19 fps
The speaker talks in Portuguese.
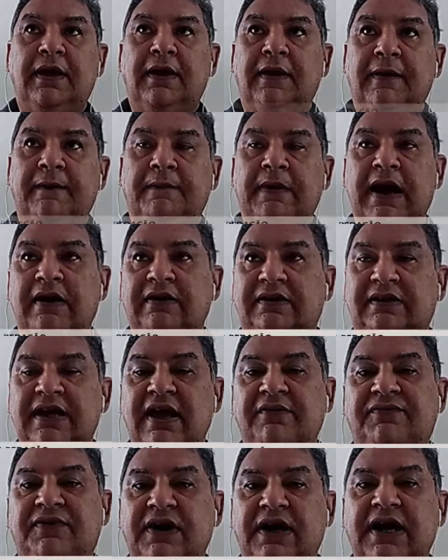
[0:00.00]
É,
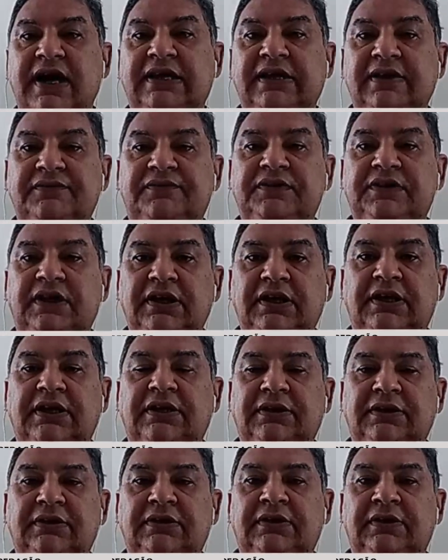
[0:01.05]
a safra
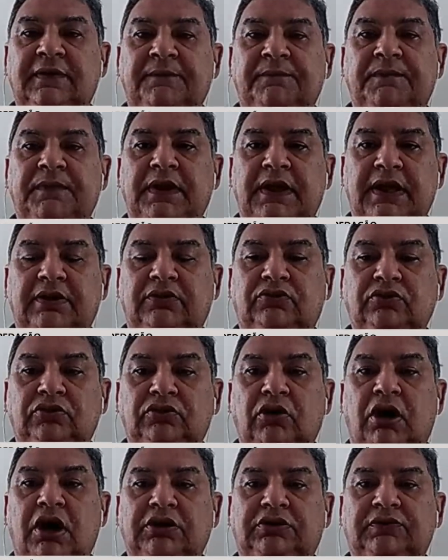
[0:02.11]
canavieira
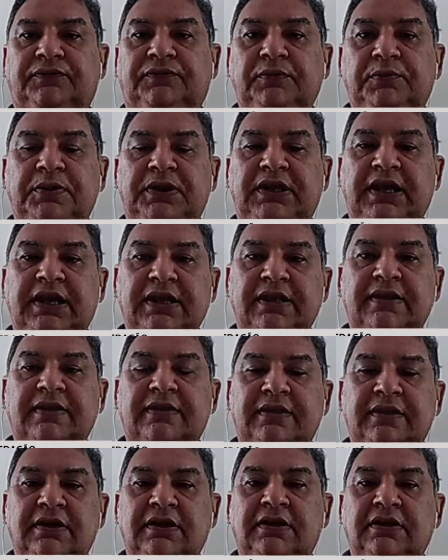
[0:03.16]
é, do norte
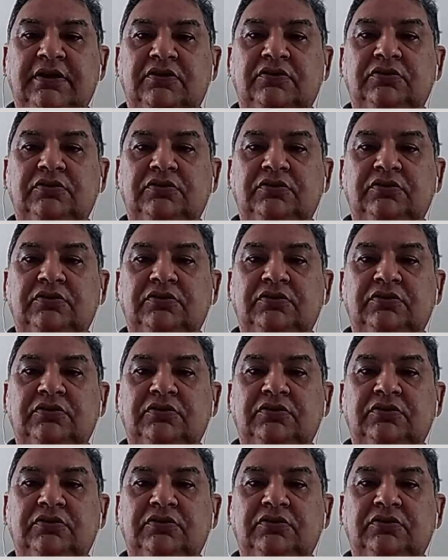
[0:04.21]
fluminense,